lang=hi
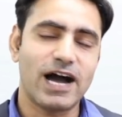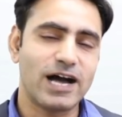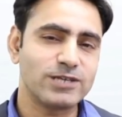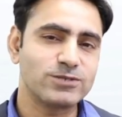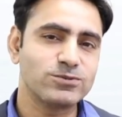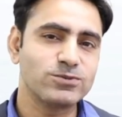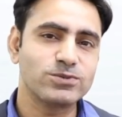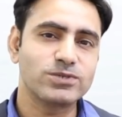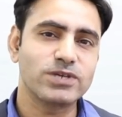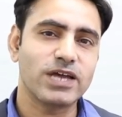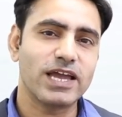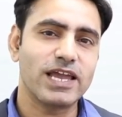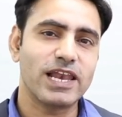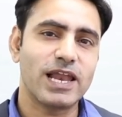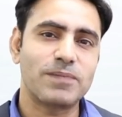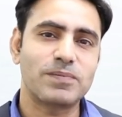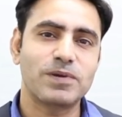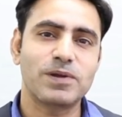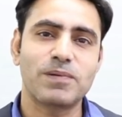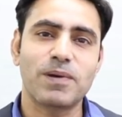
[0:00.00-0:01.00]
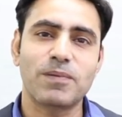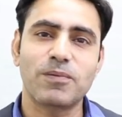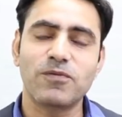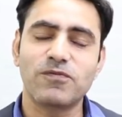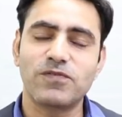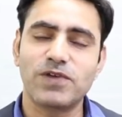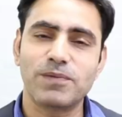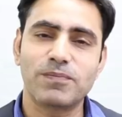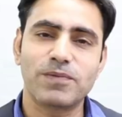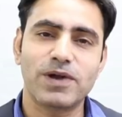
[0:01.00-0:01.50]
आसूस का ये लैपटॉप आपको
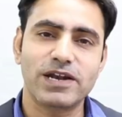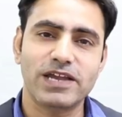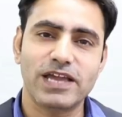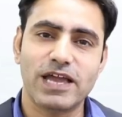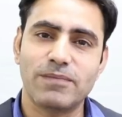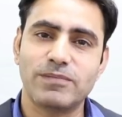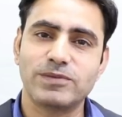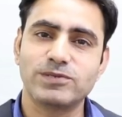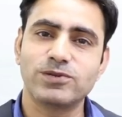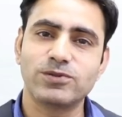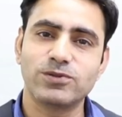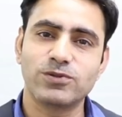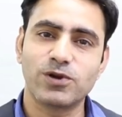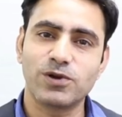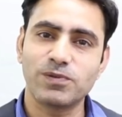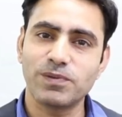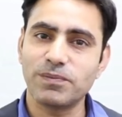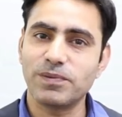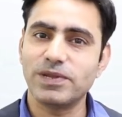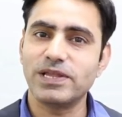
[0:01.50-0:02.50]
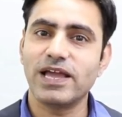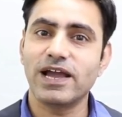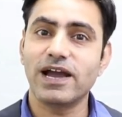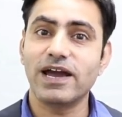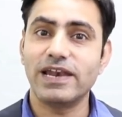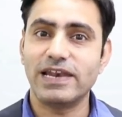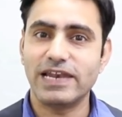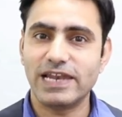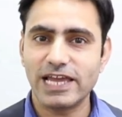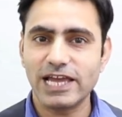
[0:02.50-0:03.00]
फ्लिपकार्ट या अमेजोन दोनों में मिल
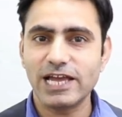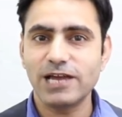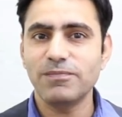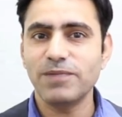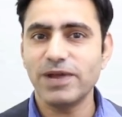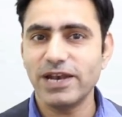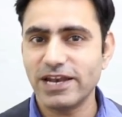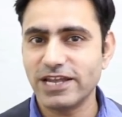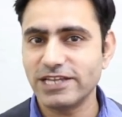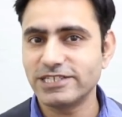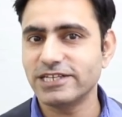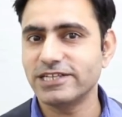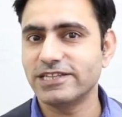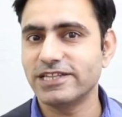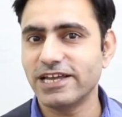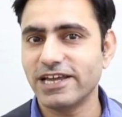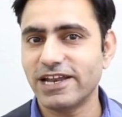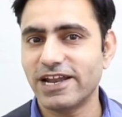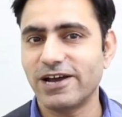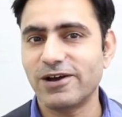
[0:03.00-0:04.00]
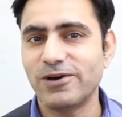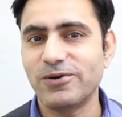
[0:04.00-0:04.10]
जाएगा लिंक मैं नीचे दे रहा